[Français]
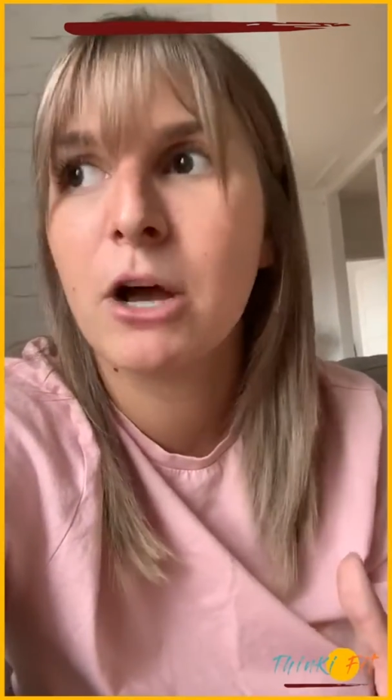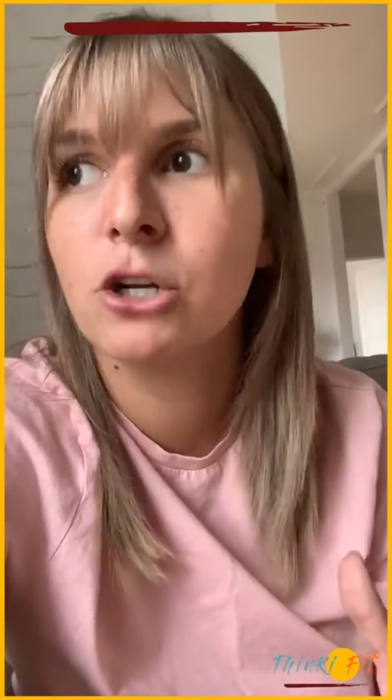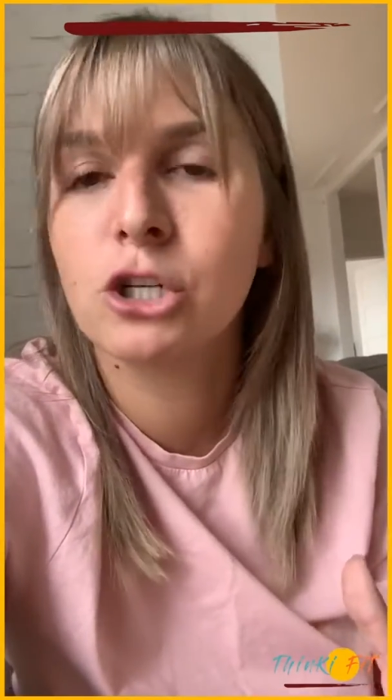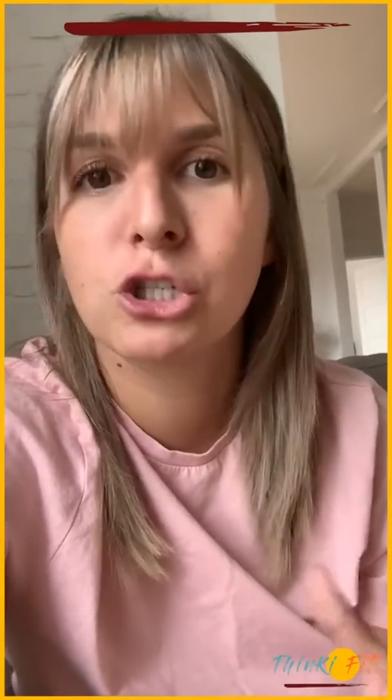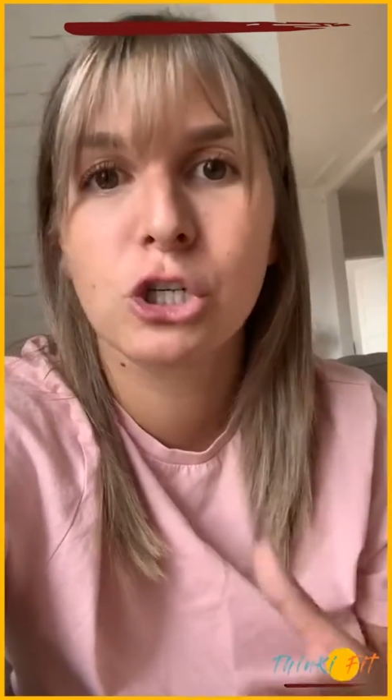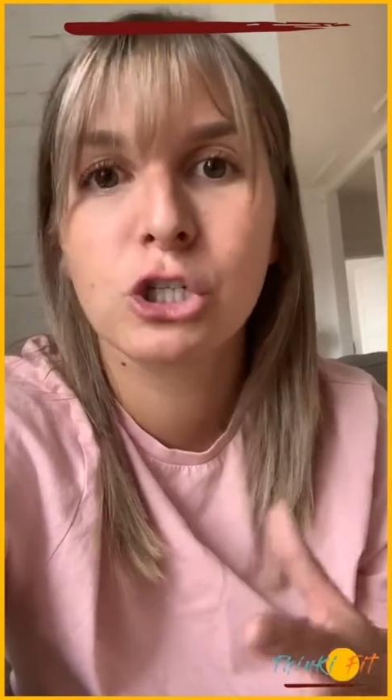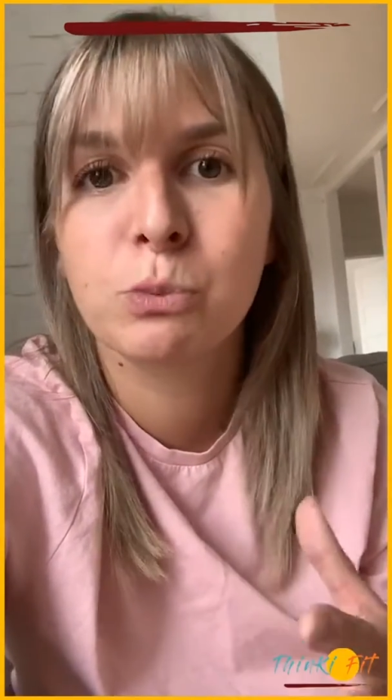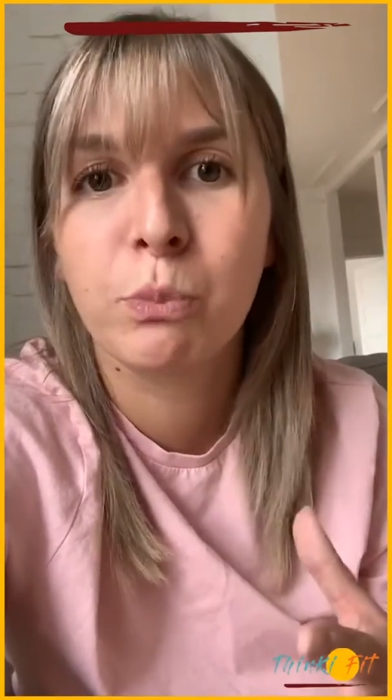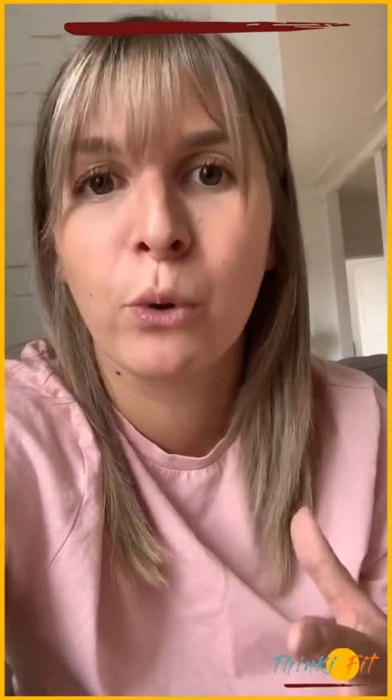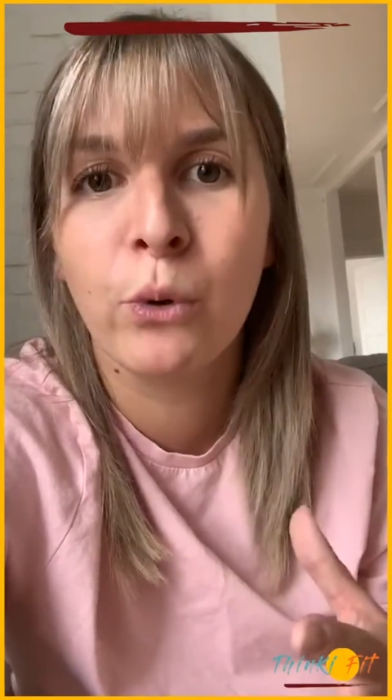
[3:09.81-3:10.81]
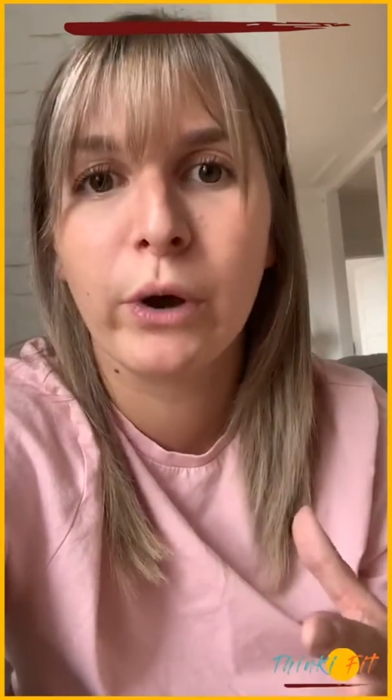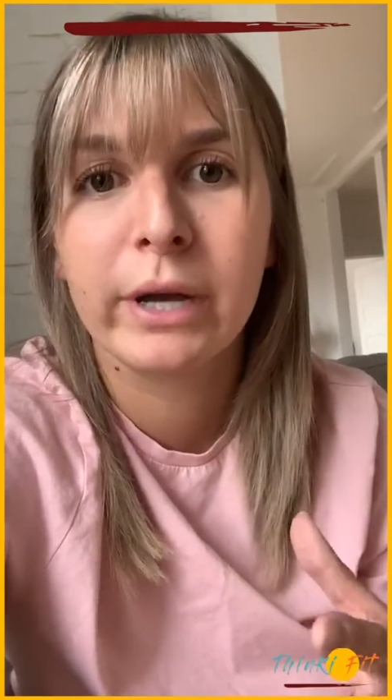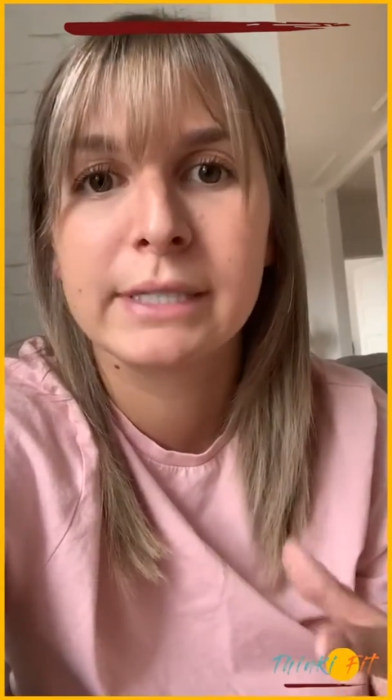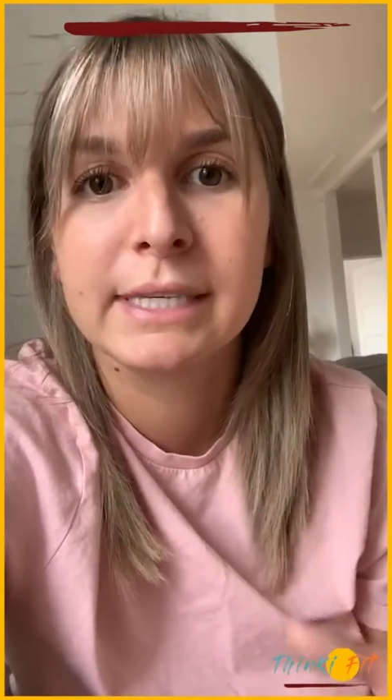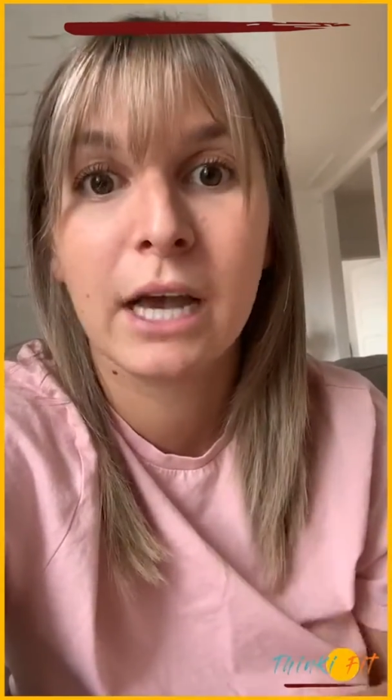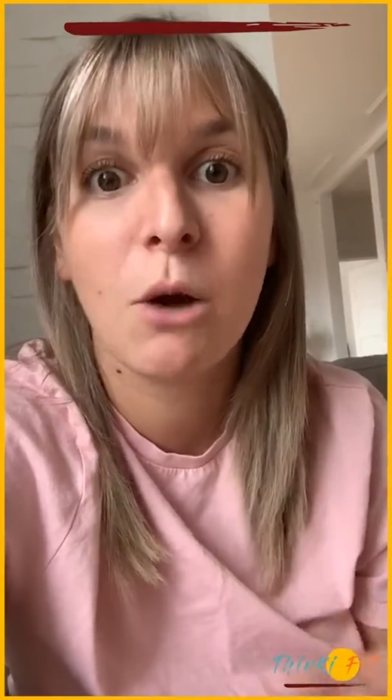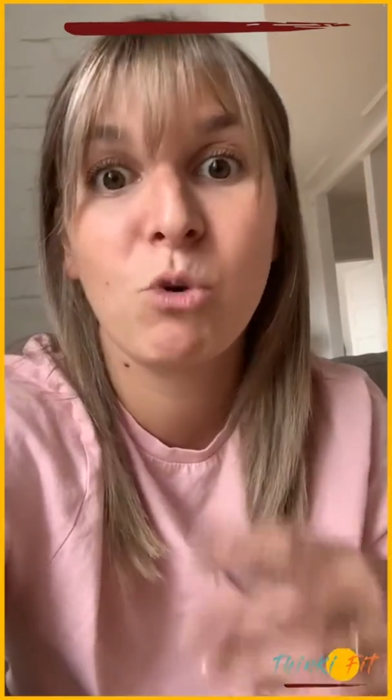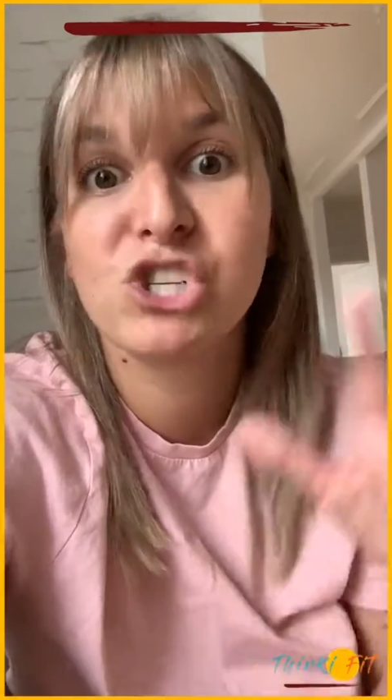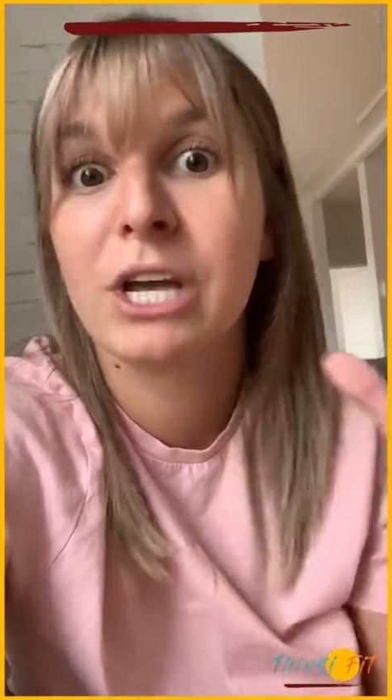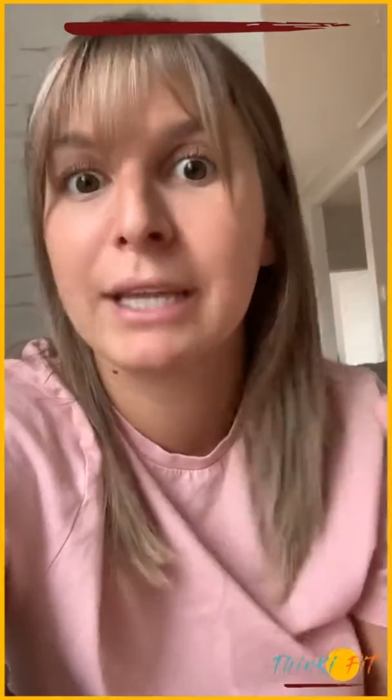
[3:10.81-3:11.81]
là juste pour euh, dire ah,
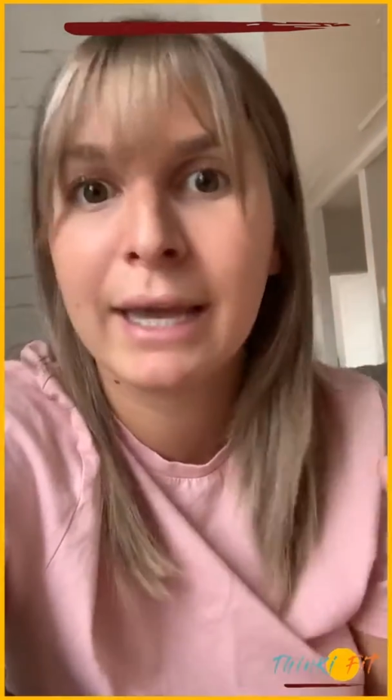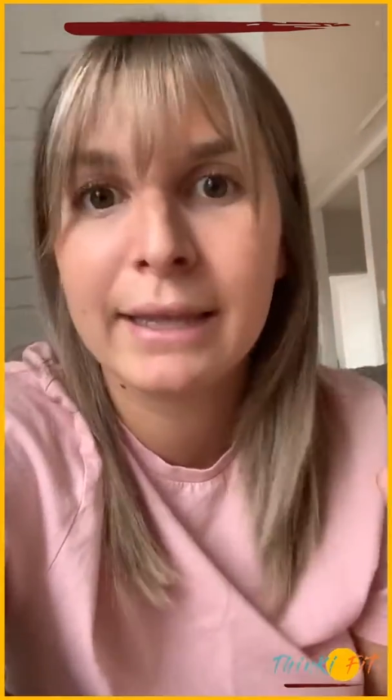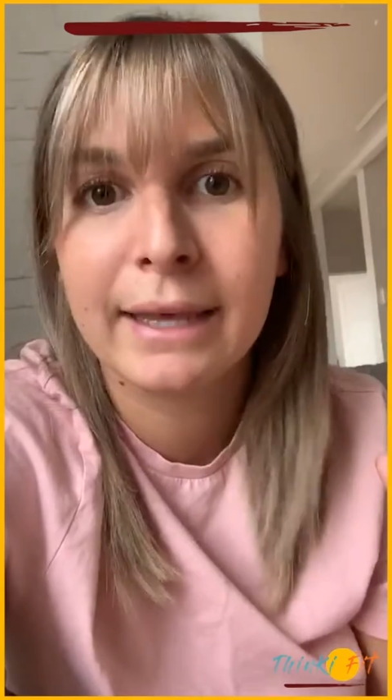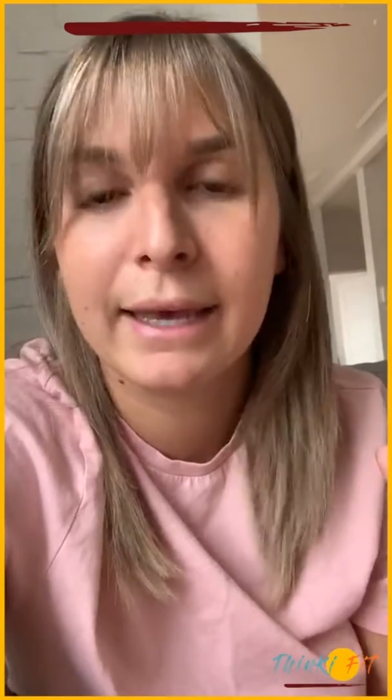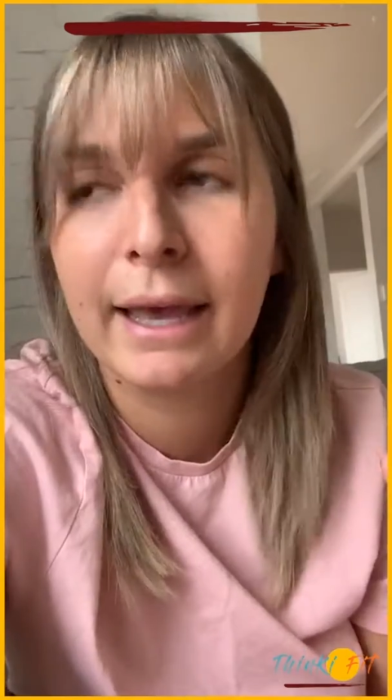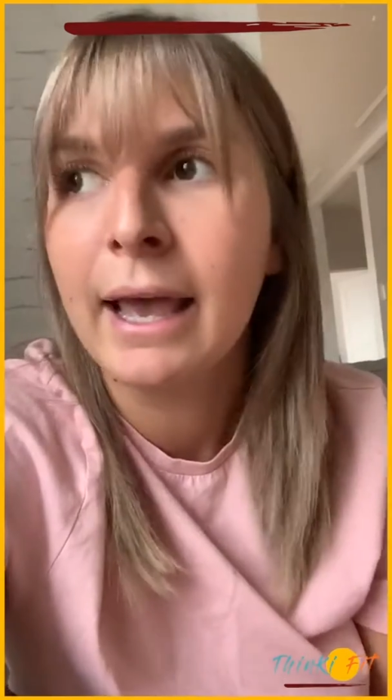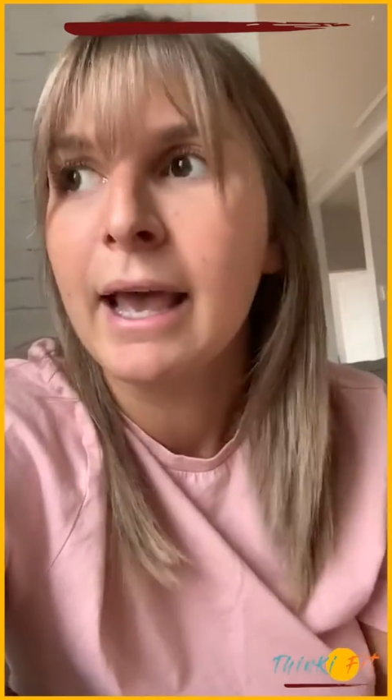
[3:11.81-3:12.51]
moi j'entraîne